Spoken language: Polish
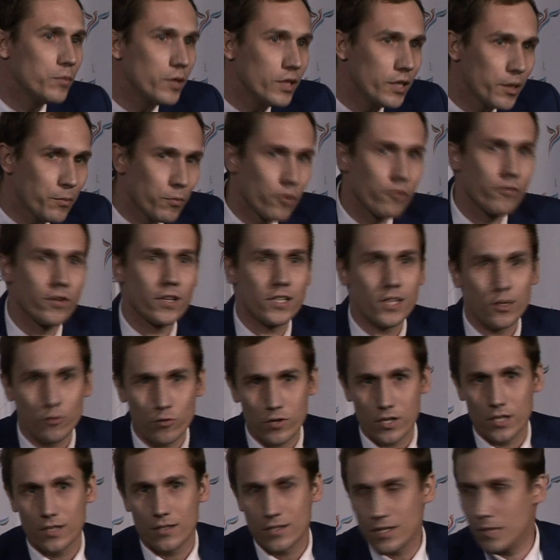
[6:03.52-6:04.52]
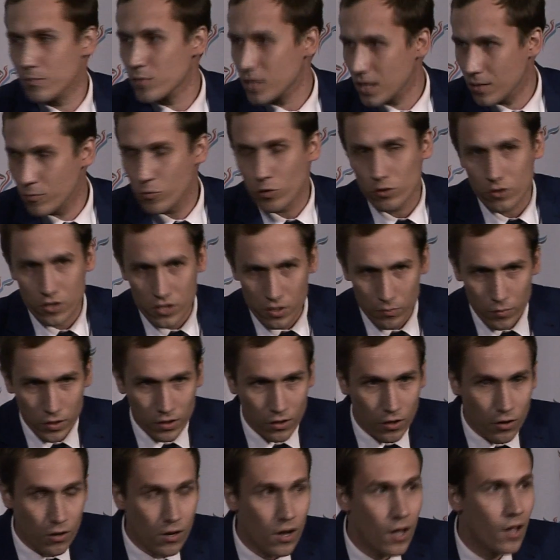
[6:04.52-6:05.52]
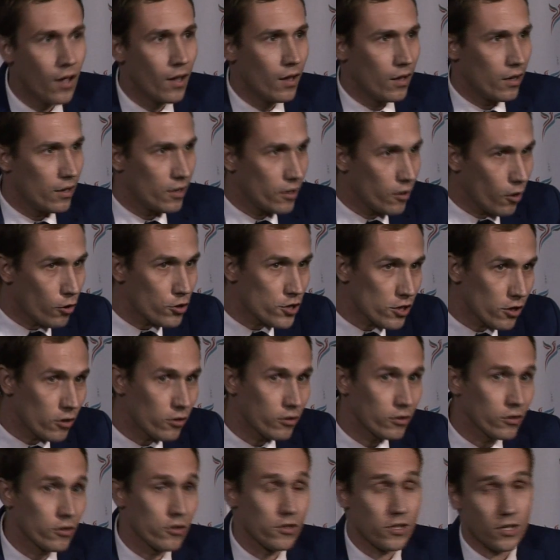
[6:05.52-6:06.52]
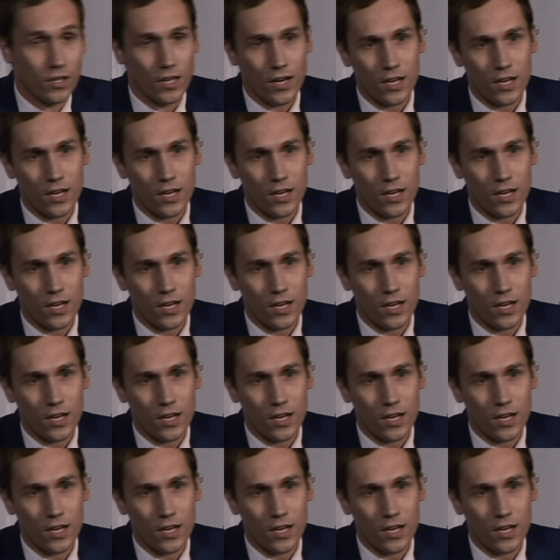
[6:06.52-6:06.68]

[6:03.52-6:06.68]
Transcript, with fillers: mi nie powiedział, że jestem za młody, żeby to e, osiągnąć.